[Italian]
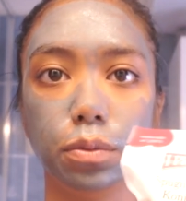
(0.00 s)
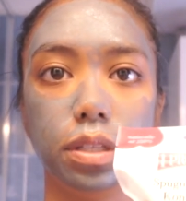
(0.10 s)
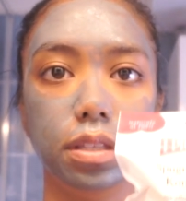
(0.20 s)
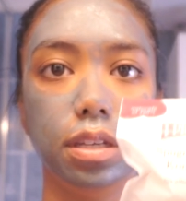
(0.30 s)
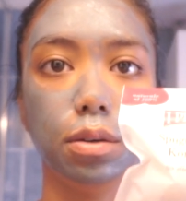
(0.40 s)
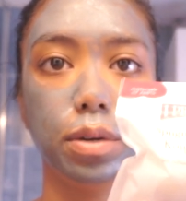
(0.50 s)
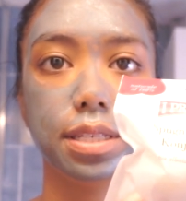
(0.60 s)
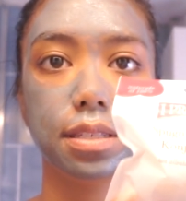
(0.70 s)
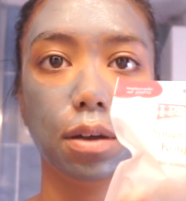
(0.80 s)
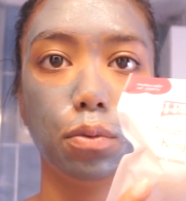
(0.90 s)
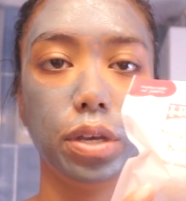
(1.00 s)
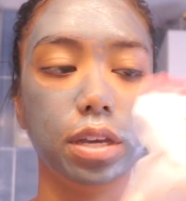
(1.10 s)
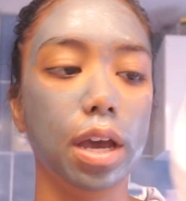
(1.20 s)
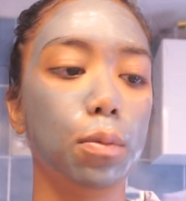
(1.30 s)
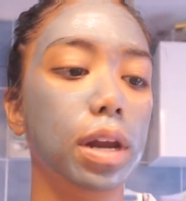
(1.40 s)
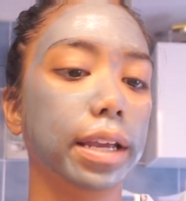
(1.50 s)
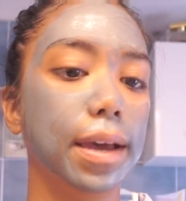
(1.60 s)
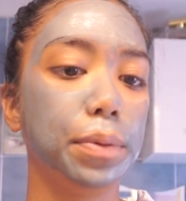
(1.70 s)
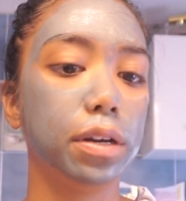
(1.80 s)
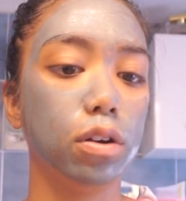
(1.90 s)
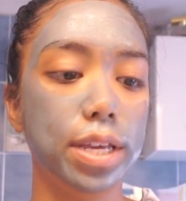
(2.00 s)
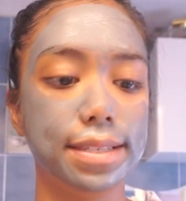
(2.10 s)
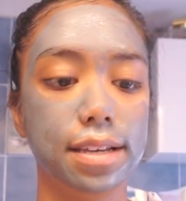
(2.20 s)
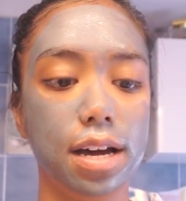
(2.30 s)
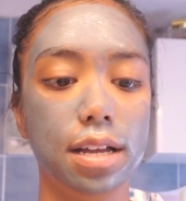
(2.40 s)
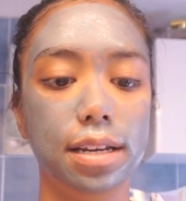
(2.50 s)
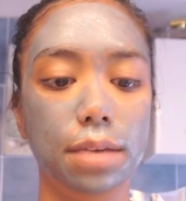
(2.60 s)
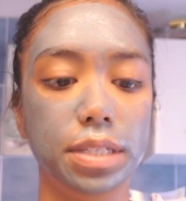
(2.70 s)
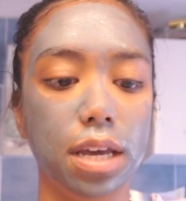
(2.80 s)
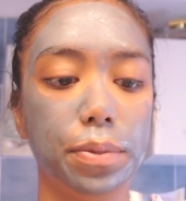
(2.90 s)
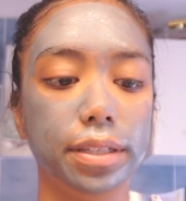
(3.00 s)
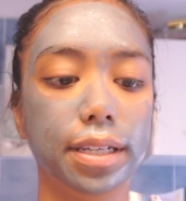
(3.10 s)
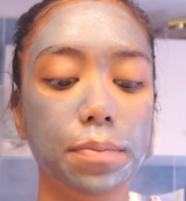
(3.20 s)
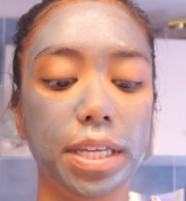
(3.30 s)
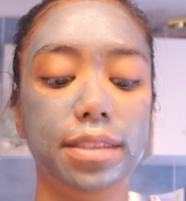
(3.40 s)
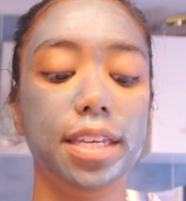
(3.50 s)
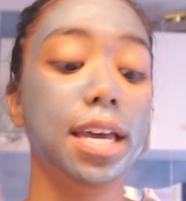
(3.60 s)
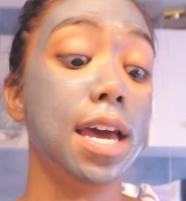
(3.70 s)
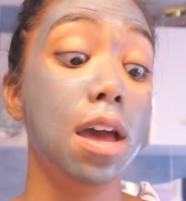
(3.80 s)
quindi questa qui è quella che aprirò e sarà la mia praticamente